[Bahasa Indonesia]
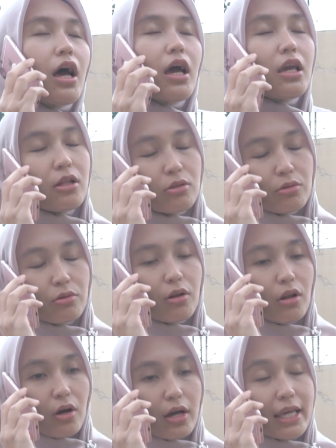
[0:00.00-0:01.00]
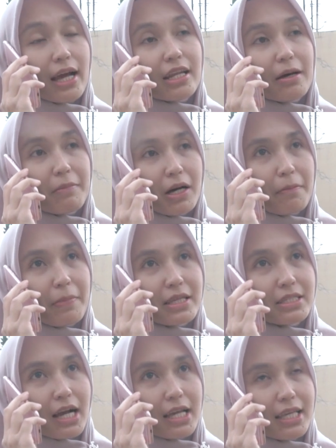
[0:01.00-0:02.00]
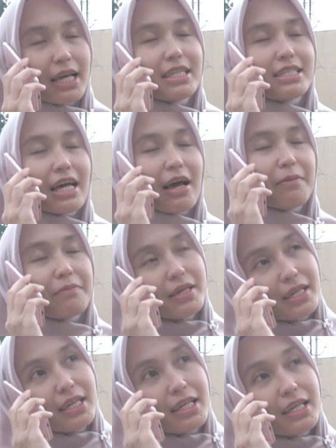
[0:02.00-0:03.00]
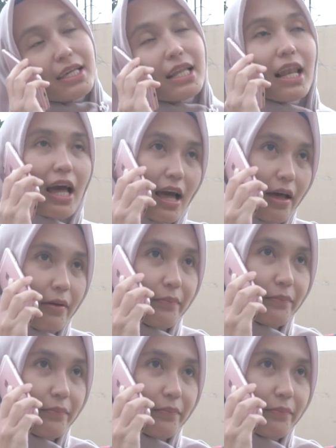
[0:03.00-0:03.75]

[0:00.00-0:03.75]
Itu loh yang nama kepanjangannya Jamila